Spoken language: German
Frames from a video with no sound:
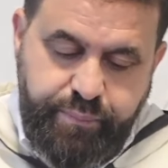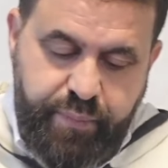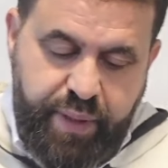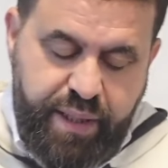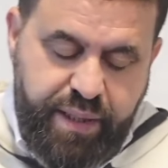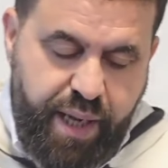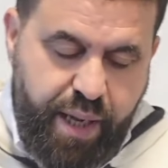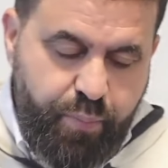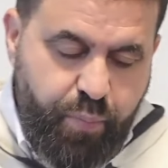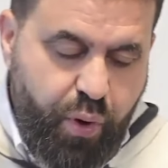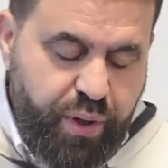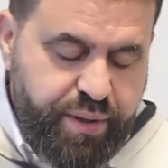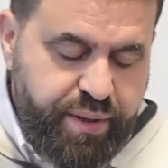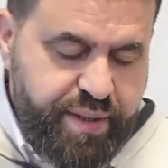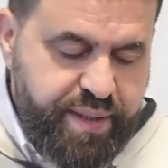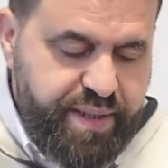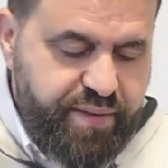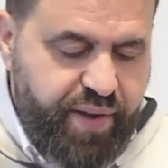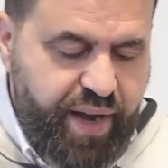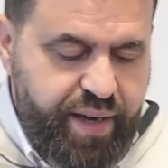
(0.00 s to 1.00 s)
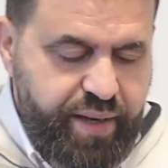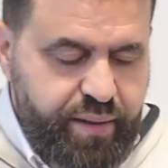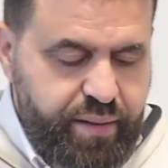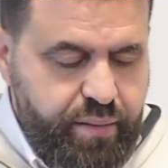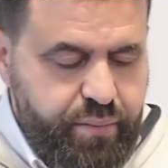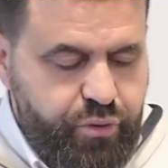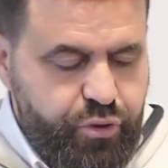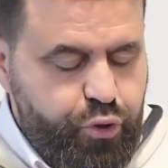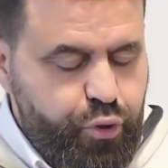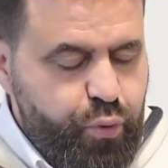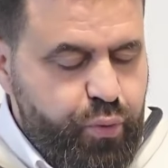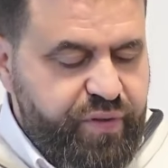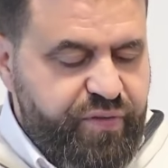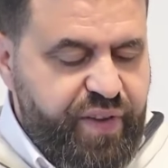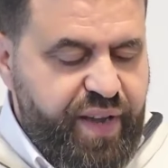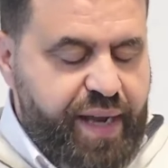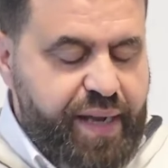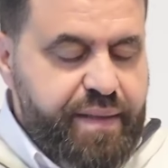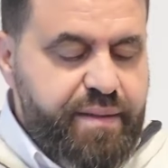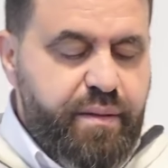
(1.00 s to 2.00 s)
Ich habe heute zwei schöne
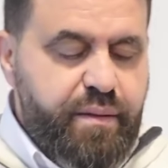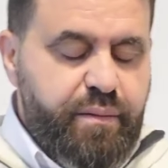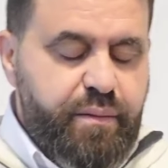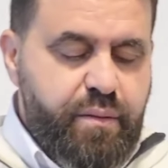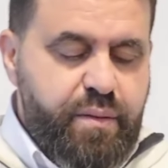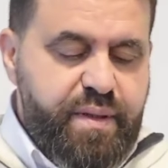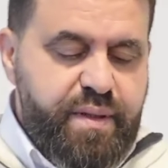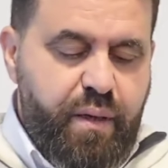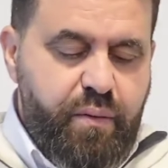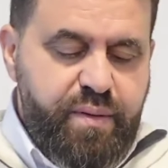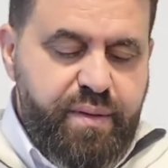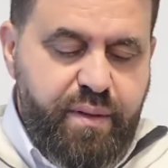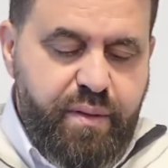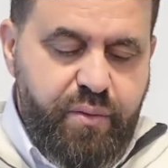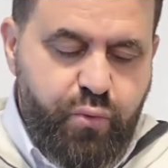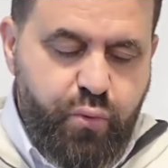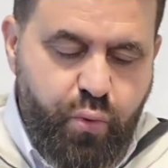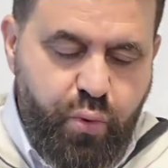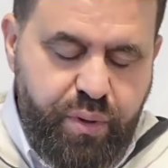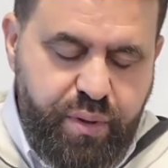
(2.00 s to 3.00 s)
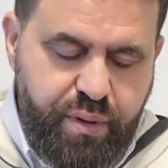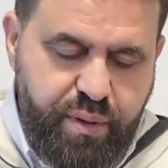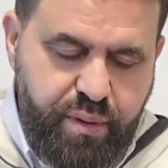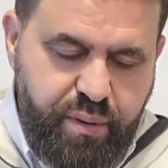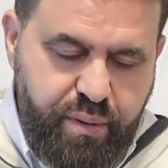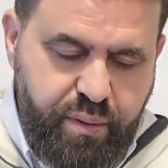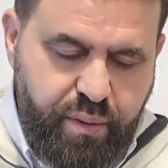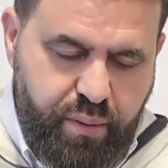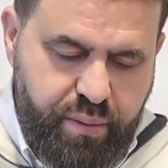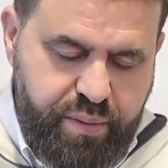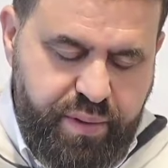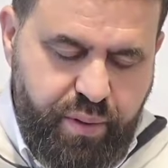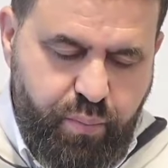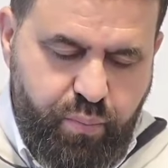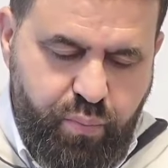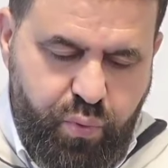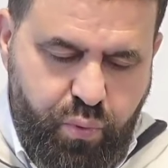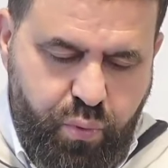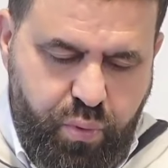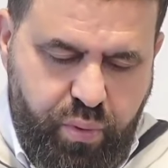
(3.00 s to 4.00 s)
Verse uns ausgesucht aus dem
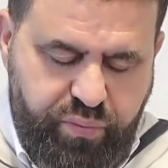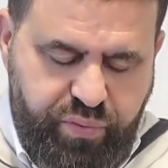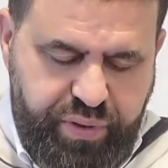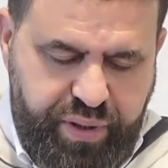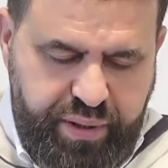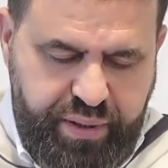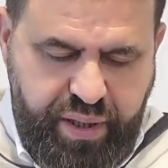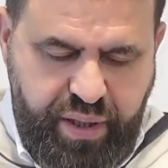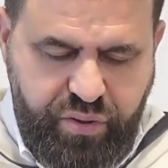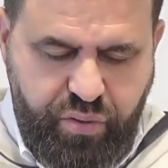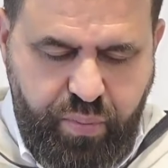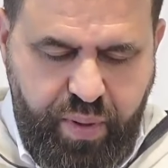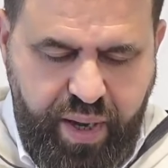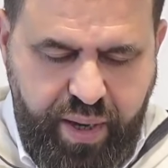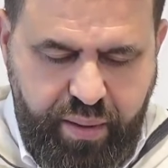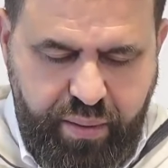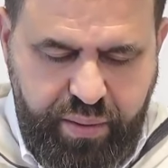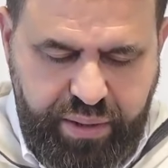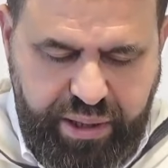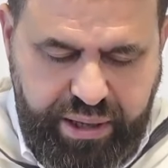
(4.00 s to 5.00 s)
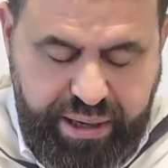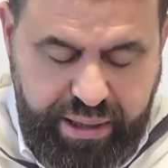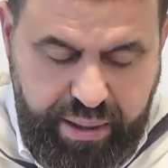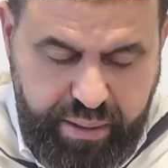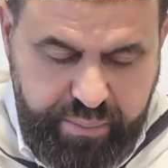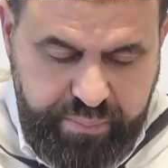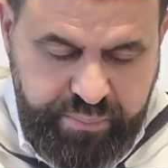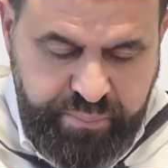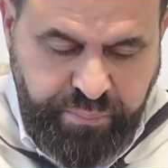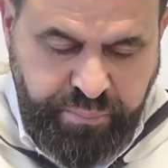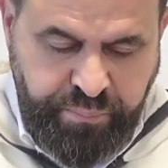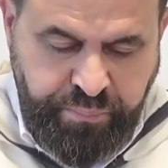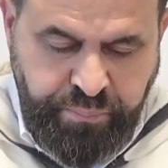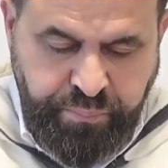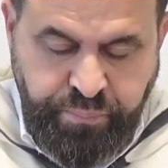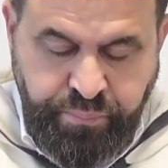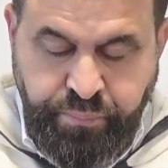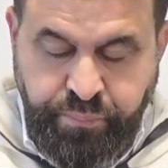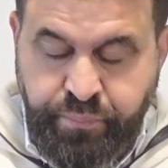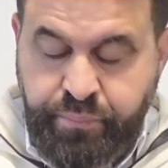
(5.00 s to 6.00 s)
Buche von Allah subhanahu wa ta'ala.
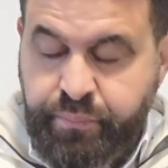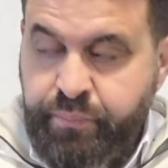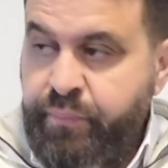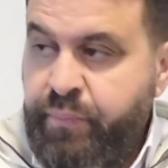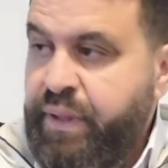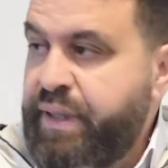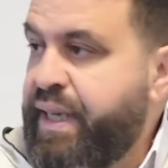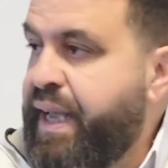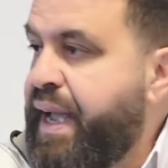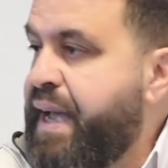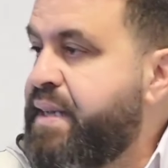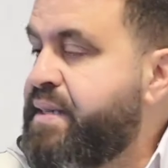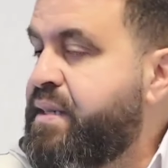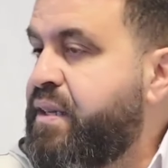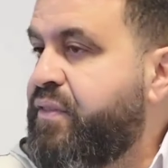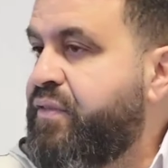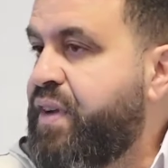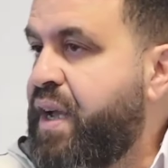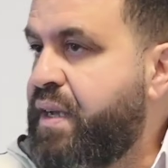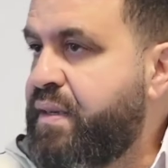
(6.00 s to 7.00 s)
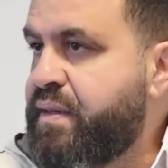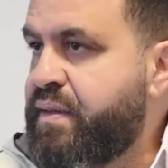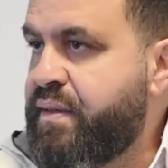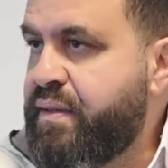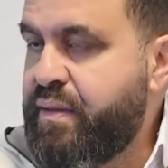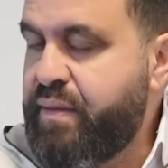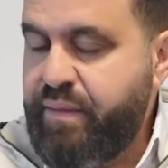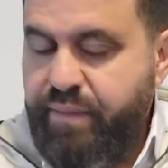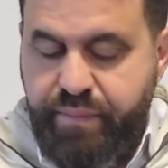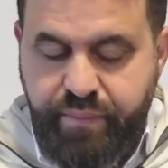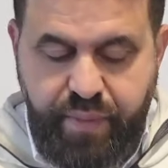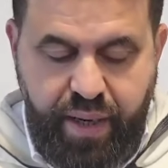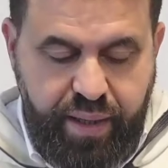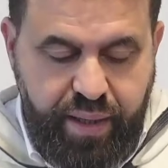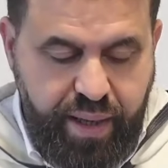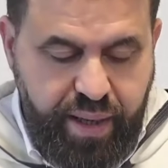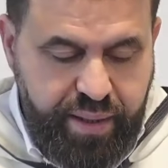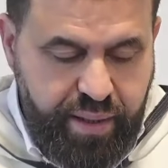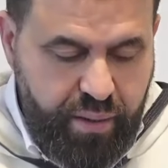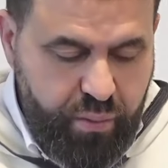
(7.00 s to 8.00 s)
Der erste Vers,
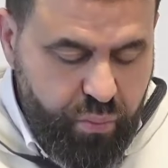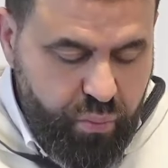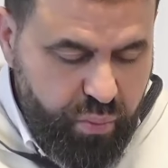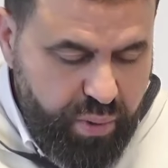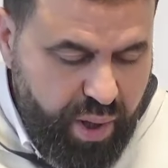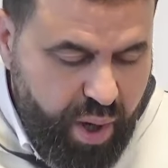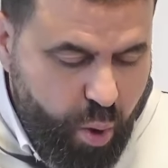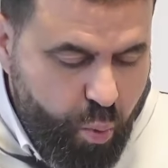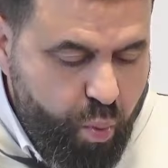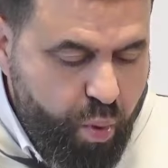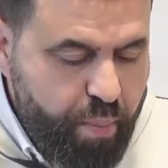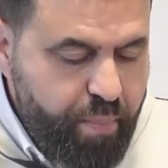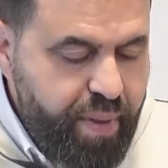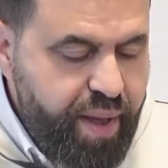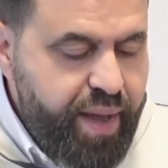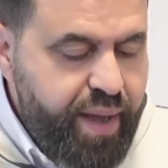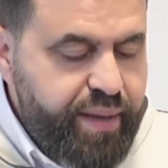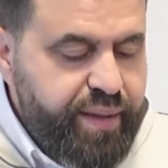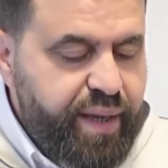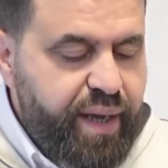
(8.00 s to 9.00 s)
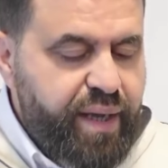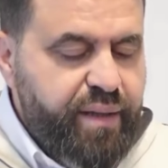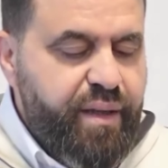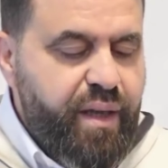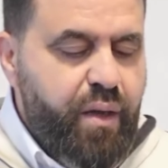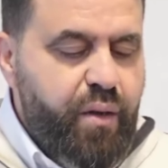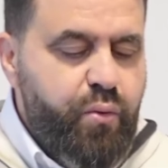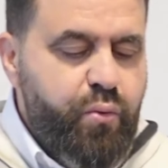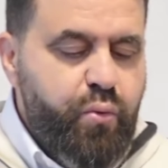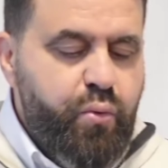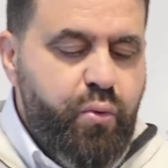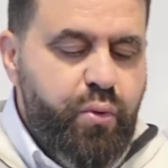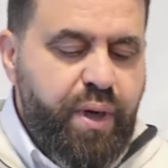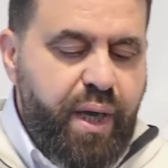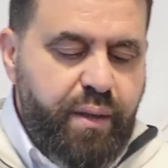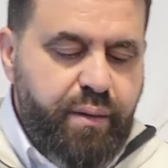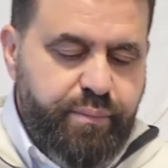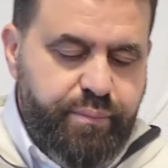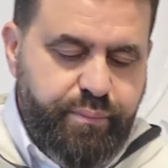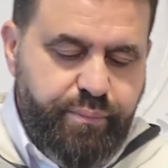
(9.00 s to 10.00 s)
Al-Ayah al-Ula, وَمَا
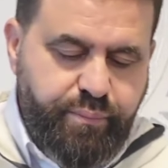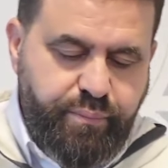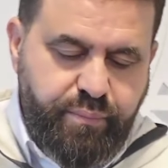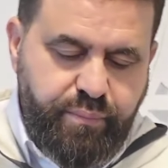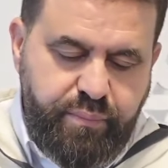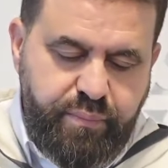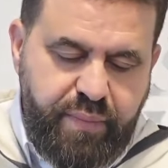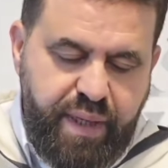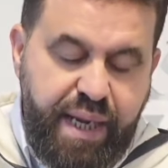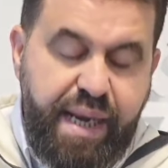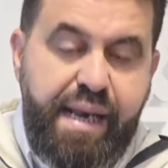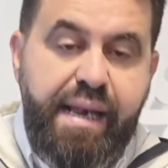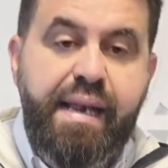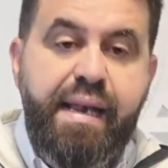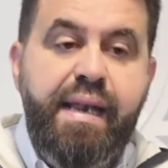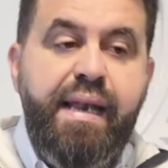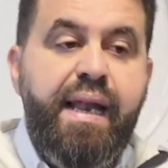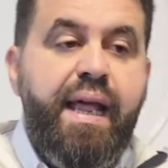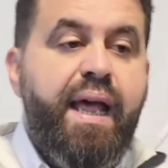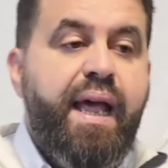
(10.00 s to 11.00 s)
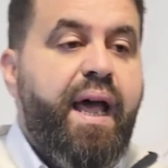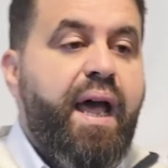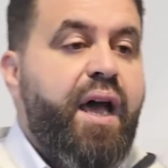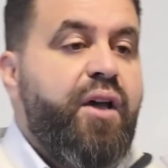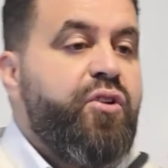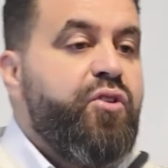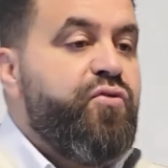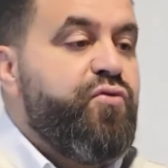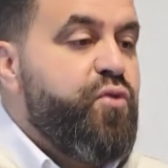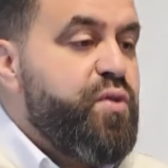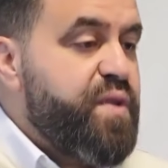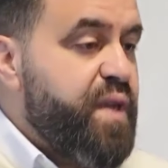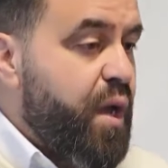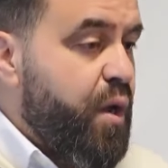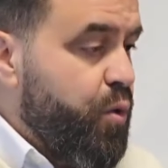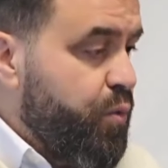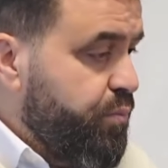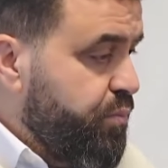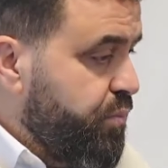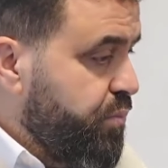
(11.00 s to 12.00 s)
يَخْدَعُونَ إلا
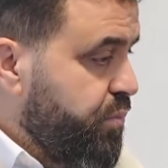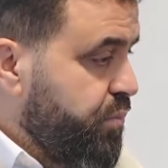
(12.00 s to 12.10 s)
أنفسهم